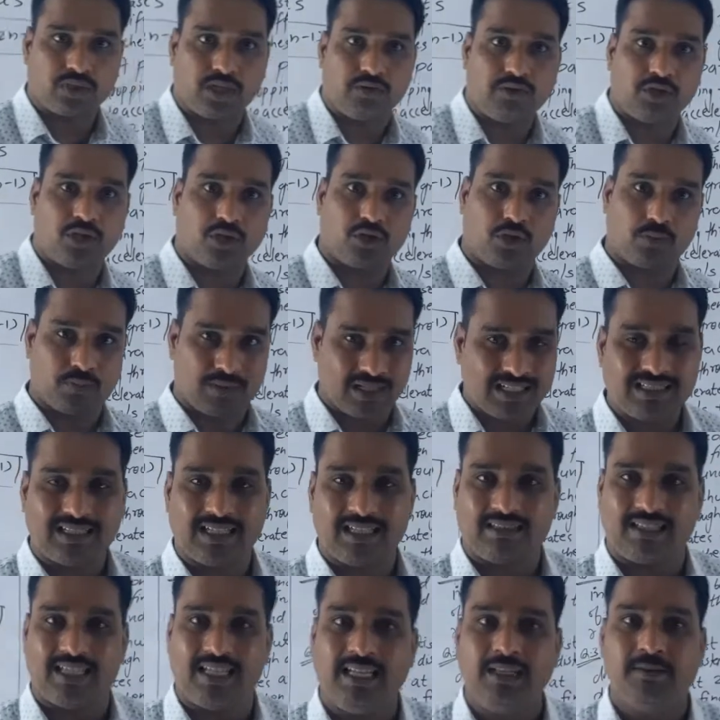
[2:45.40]
ग्रेविटी को प्लस
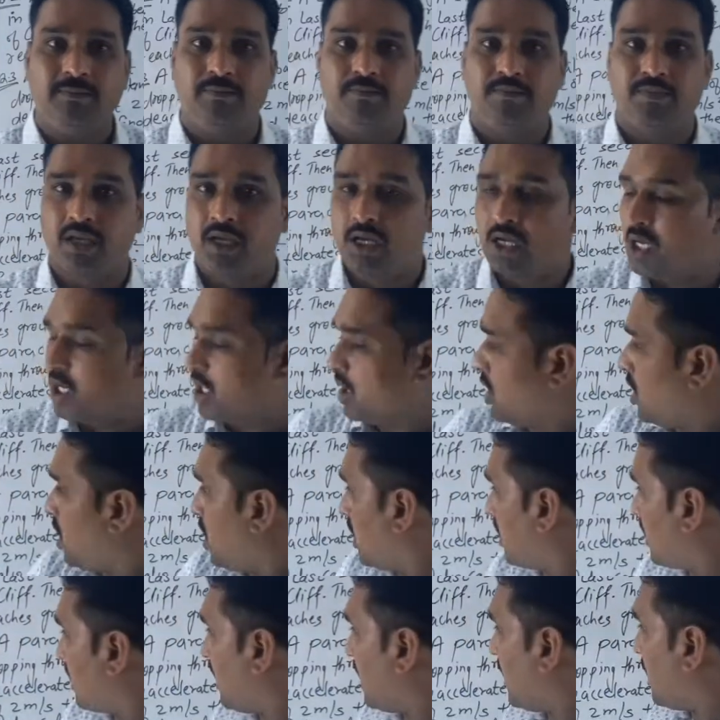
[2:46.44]
लेते हैं
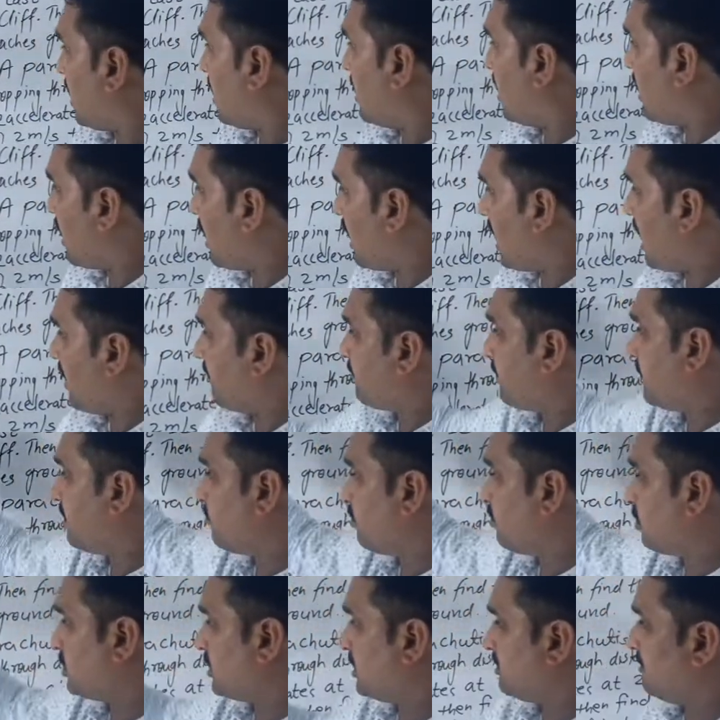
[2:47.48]
और अपवर्ड
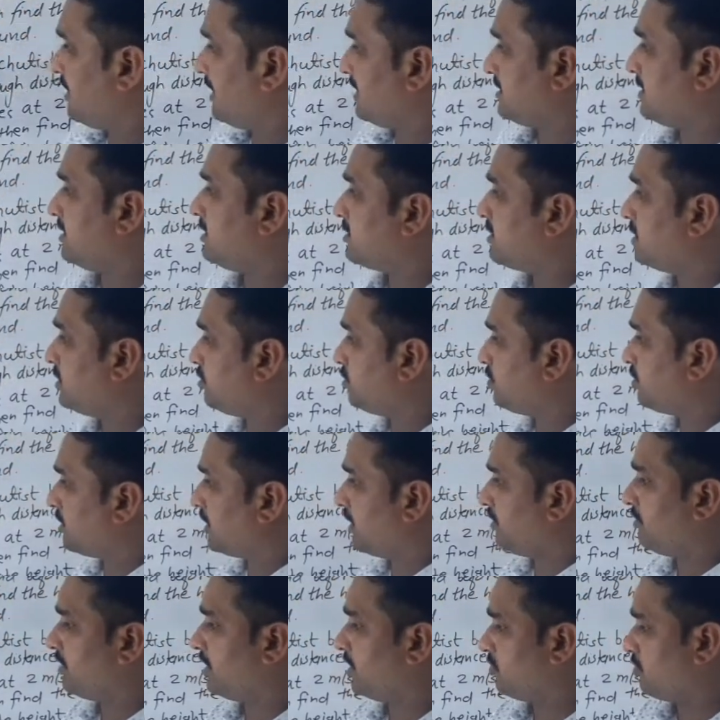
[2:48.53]
मोशन में एसिलेशन ड्यू टू
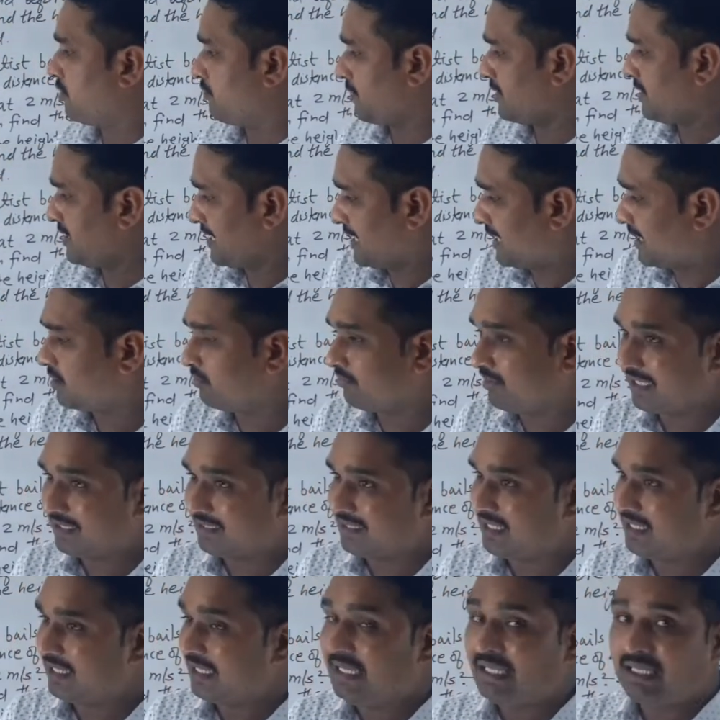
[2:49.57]
ग्रेविटी को अपन नेगेटिव
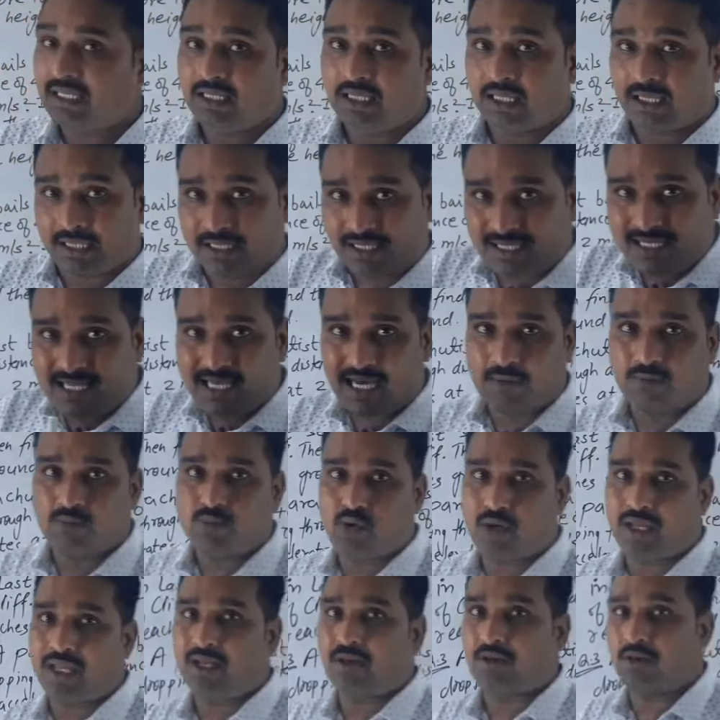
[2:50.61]
लेते हैं ये
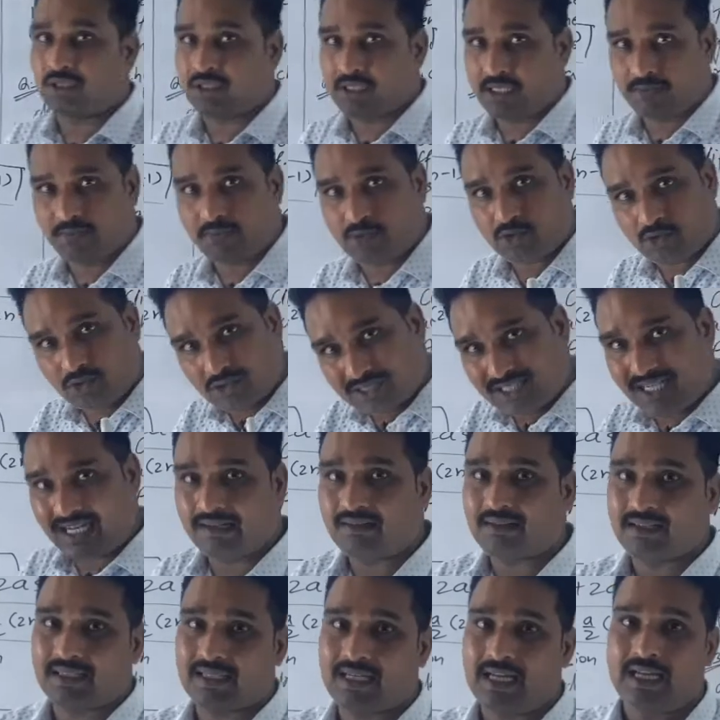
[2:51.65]
हमको एक कॉन्सेप्ट को
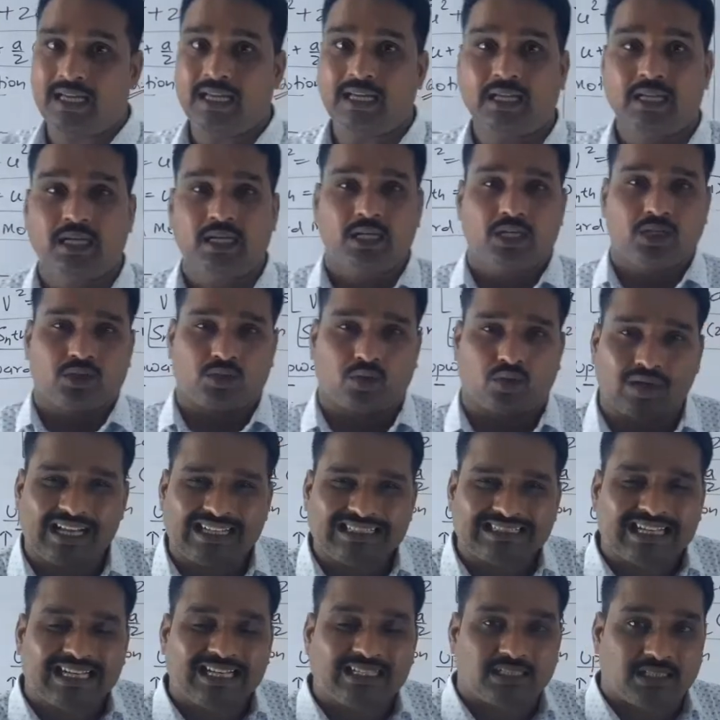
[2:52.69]
ध्यान रखना है
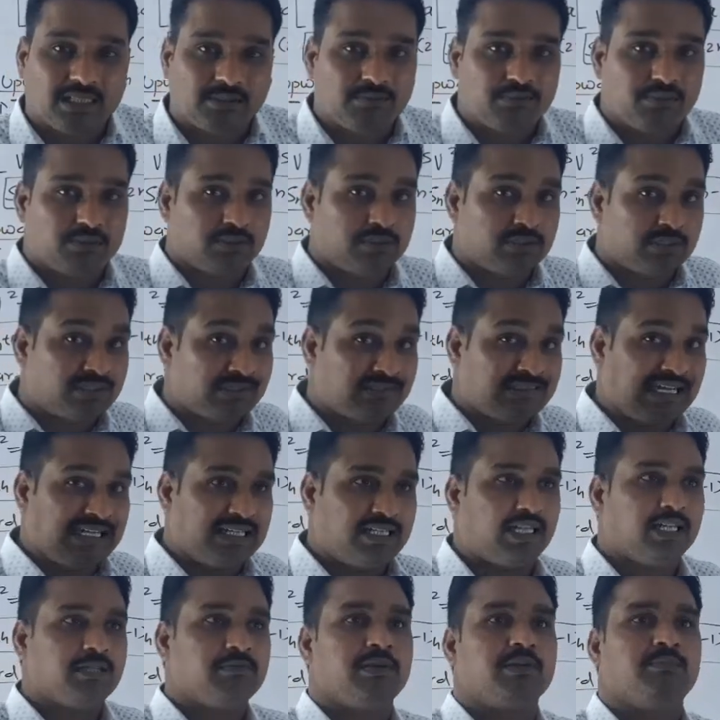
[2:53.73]
थोड़ा सा जब
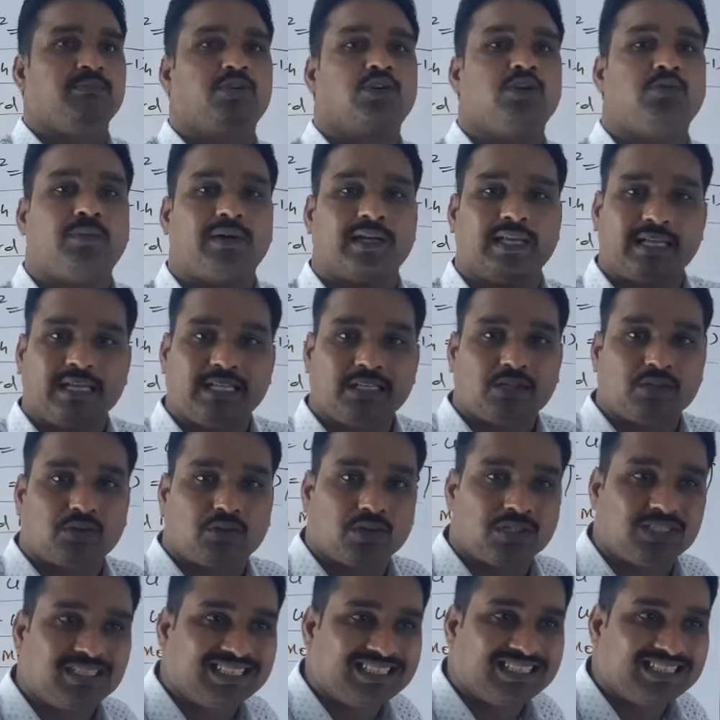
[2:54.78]
स्टार्टिंग में हम लोग पढ़ेंगे तो
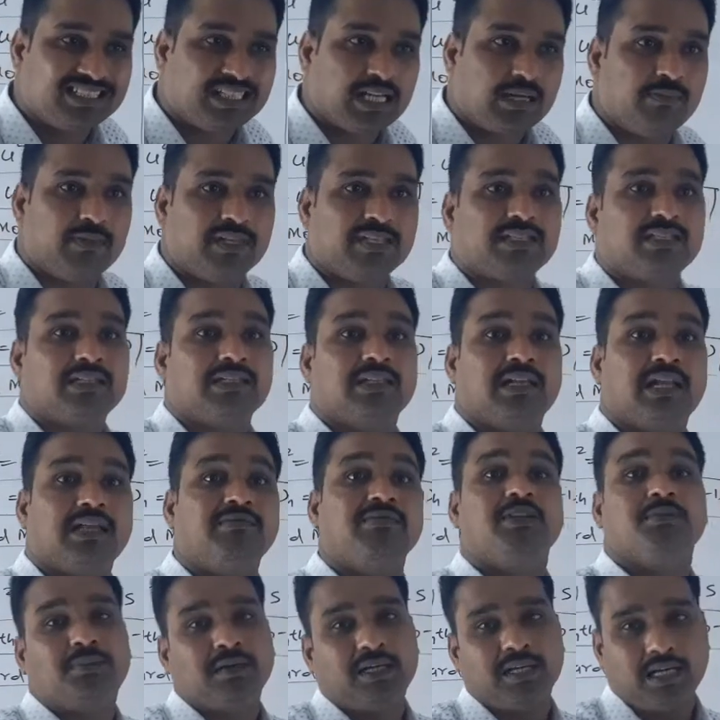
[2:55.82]
क्वेश्चंस का मेथड
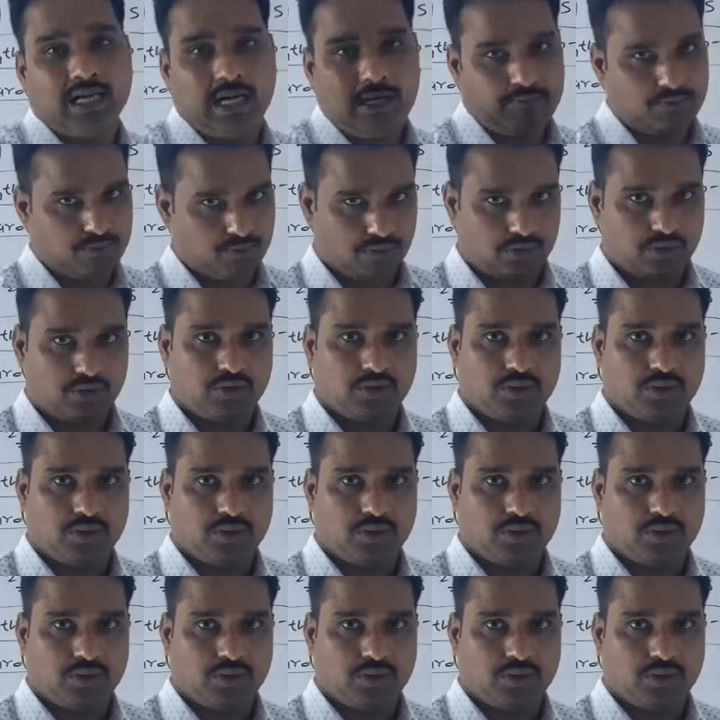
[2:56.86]
लेंदी पड़ेगा आपको